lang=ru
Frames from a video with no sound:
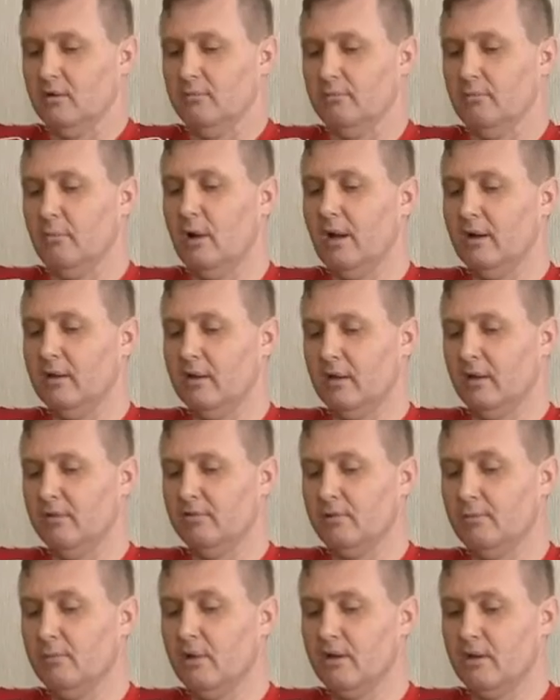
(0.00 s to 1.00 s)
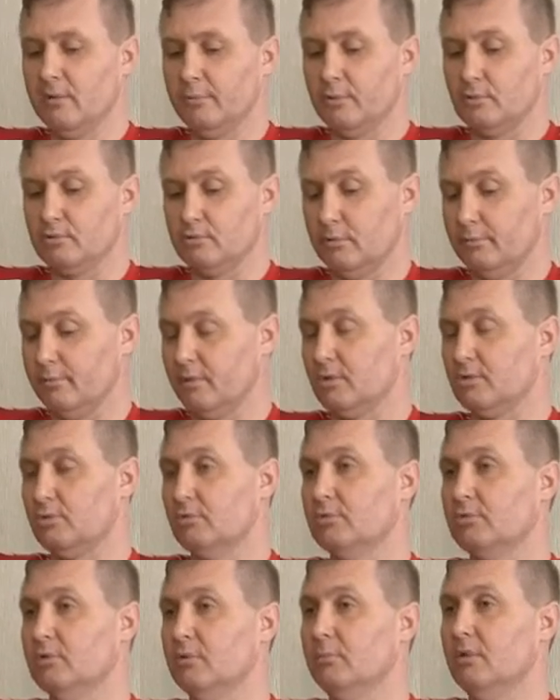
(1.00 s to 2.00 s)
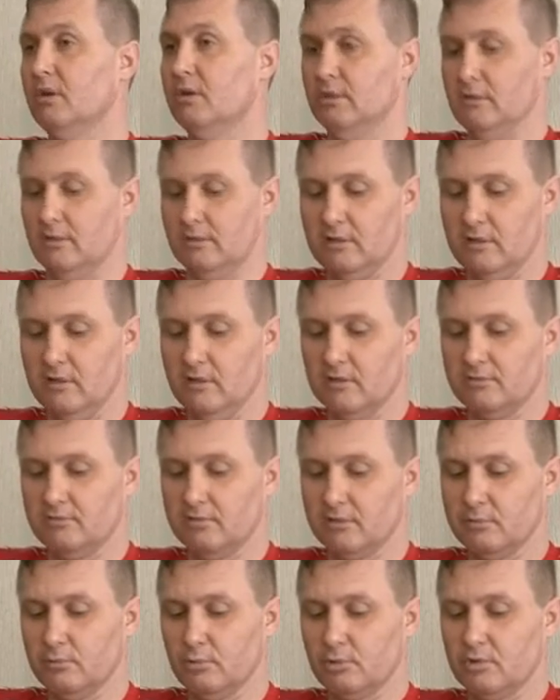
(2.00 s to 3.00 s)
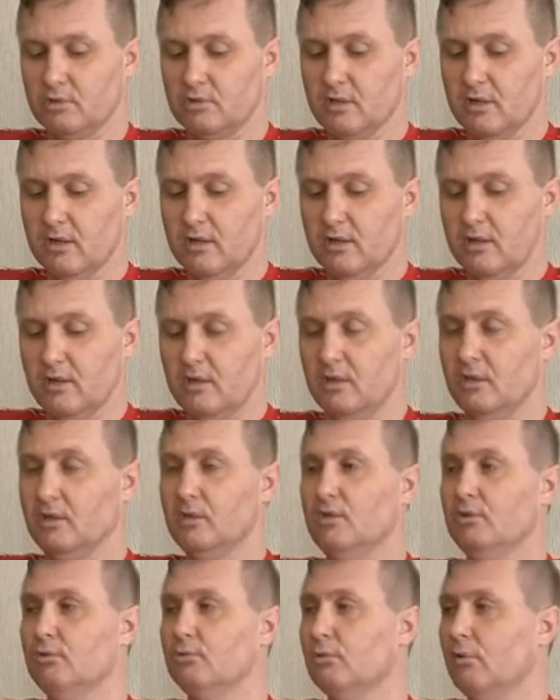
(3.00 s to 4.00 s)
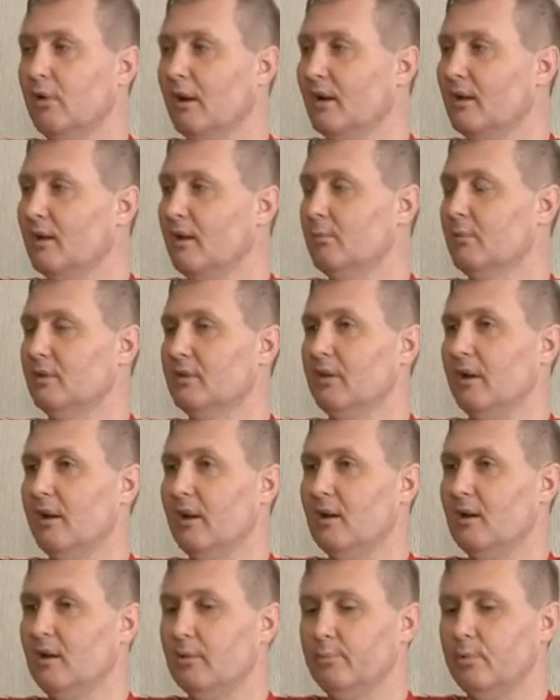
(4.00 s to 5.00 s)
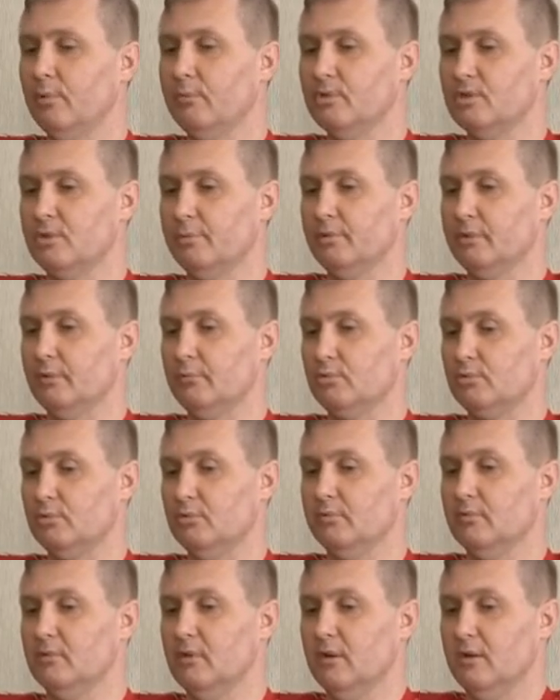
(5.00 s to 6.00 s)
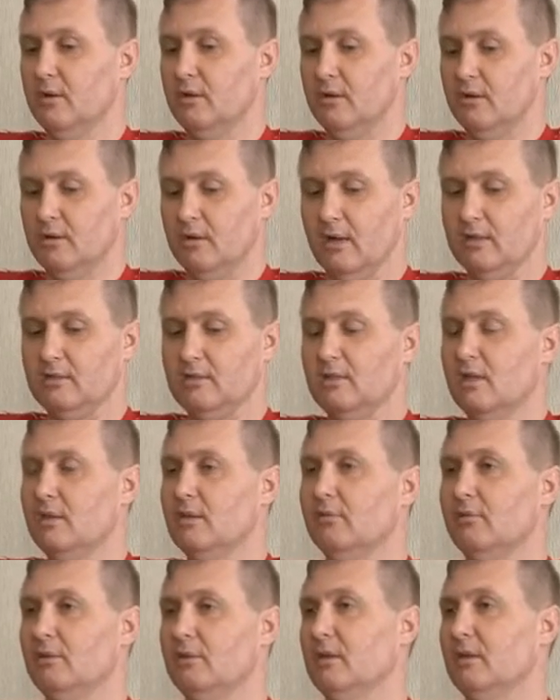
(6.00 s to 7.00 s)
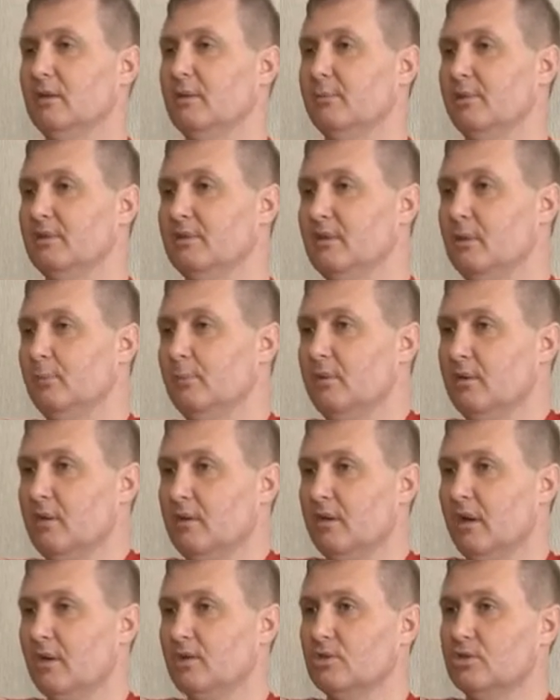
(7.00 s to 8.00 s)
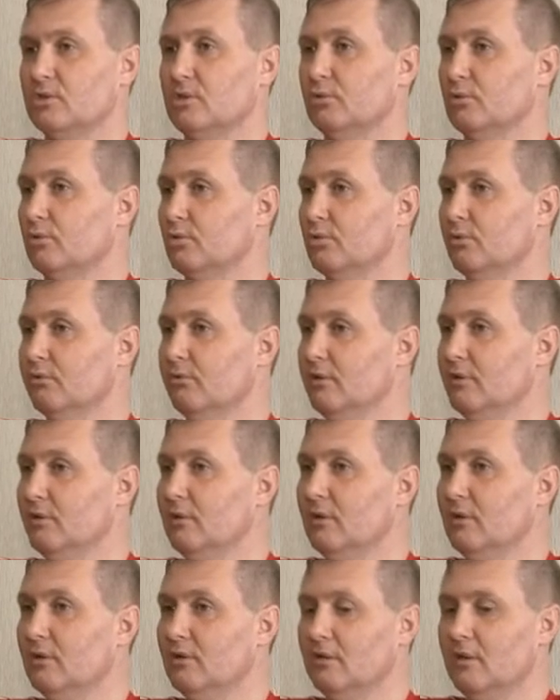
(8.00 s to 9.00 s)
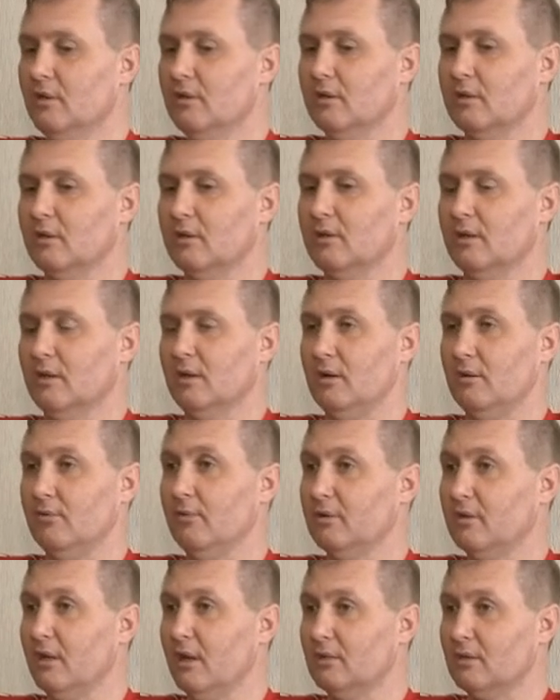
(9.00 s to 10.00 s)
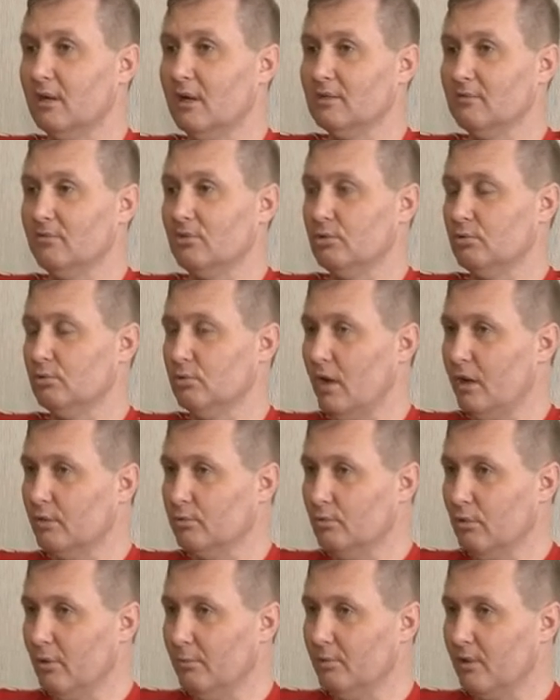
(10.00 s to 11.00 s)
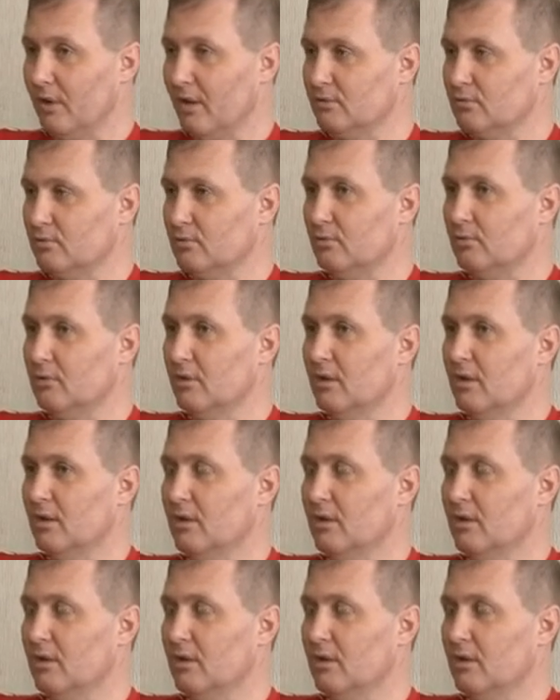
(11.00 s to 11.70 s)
Маленькое внимание просто прошу к себе, и если есть возможность индивидуальной материальной помощи, потому что Оценивать надо по степени тяжести. То, что выделили денег, их хватает разве что на одну операцию.